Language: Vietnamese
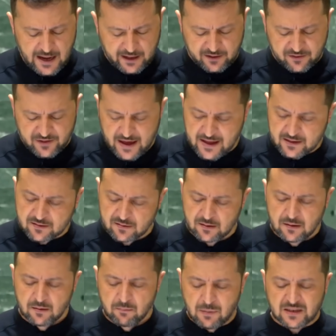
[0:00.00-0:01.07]
Một ngày như
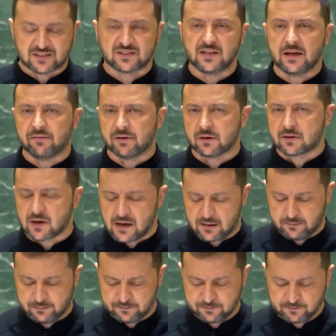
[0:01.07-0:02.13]
thế không bao giờ được
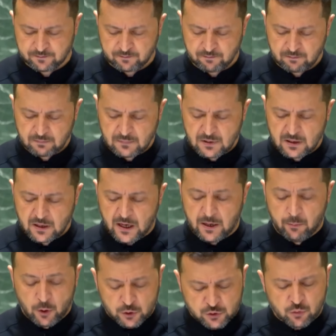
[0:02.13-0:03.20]
phép xảy ra,
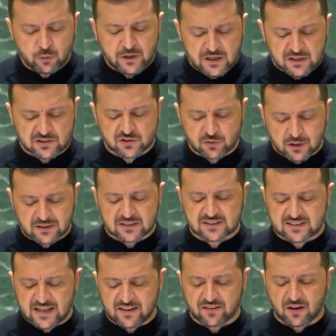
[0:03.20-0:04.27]
và
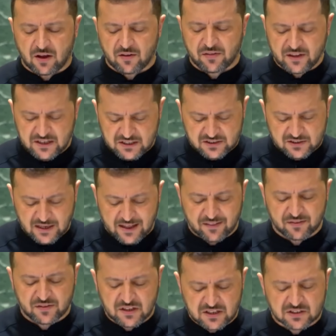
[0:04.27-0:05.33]
Moscow cần phải
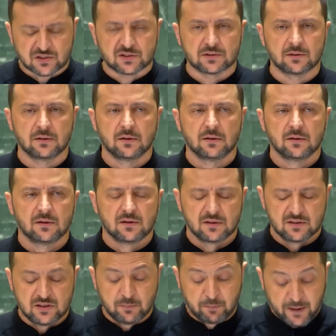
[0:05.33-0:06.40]
hiểu điều này.
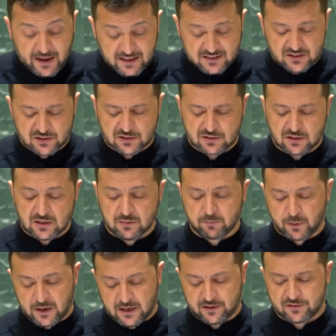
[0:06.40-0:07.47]
Và
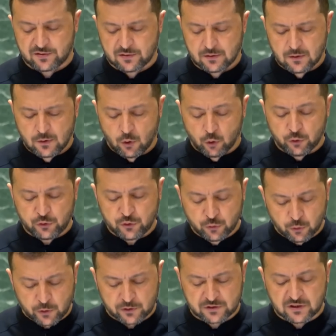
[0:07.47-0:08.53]
điều này một
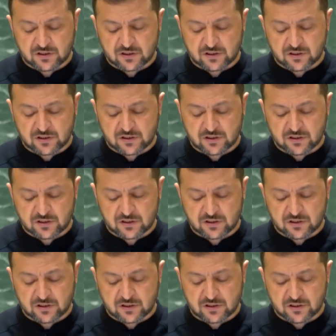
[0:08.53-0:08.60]
phần